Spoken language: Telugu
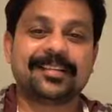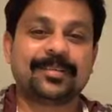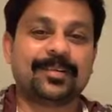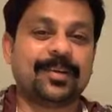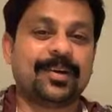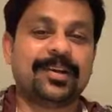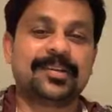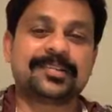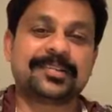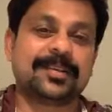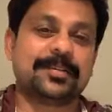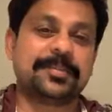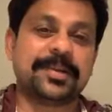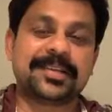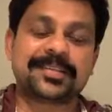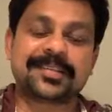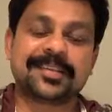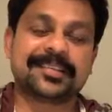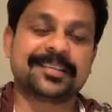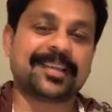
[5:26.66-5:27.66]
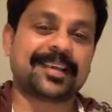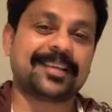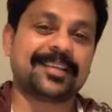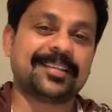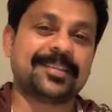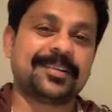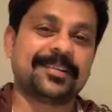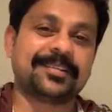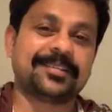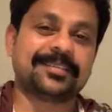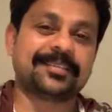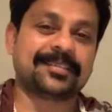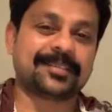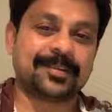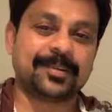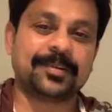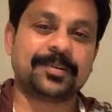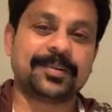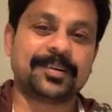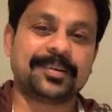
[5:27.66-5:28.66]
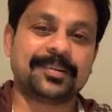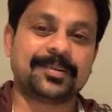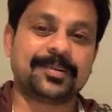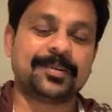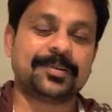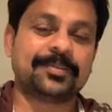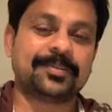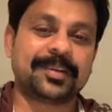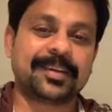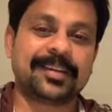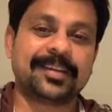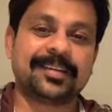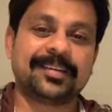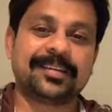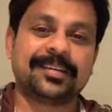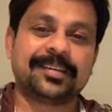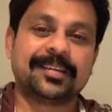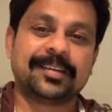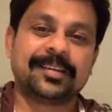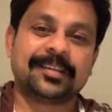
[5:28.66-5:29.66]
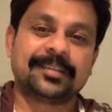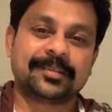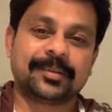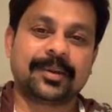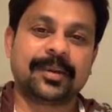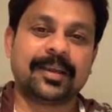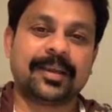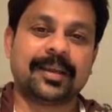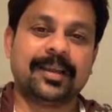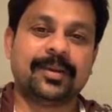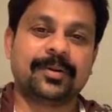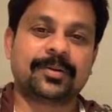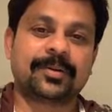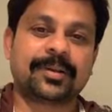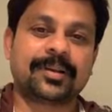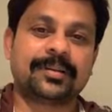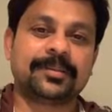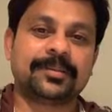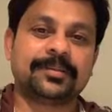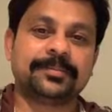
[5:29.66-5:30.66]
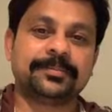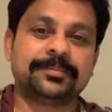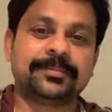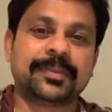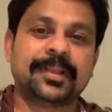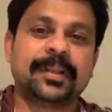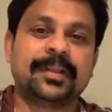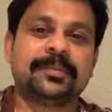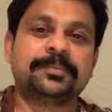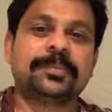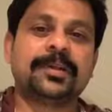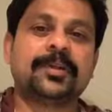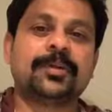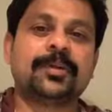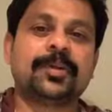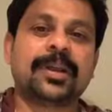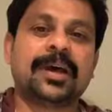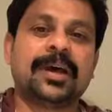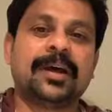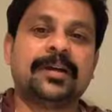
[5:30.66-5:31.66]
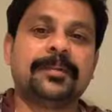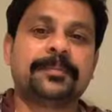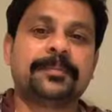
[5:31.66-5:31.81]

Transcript: వాయిస్లో బేస్ ఏం తగ్గదు డో డోంట్ వరీ అలాగే ఉంటాను మీరు కూడా